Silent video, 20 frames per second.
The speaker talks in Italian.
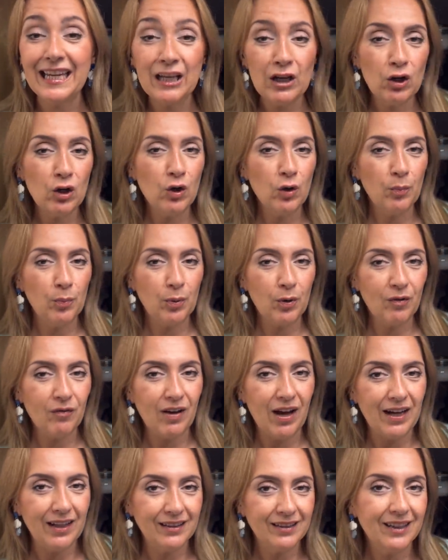Io le ho
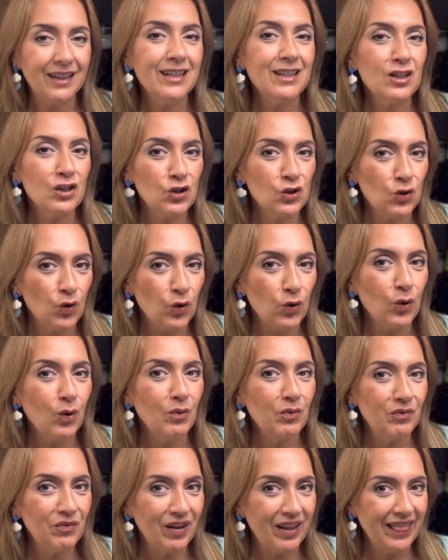provate, sono
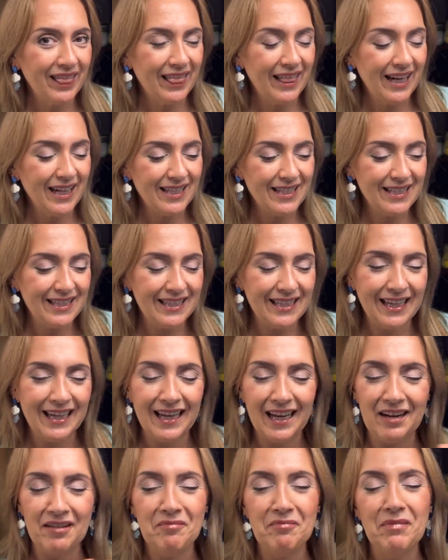
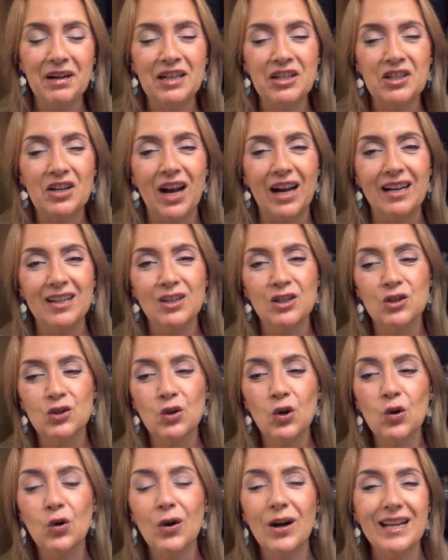fantastiche, ma già
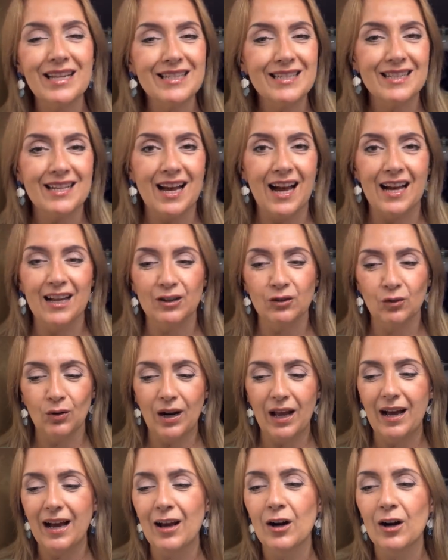solo la scatola.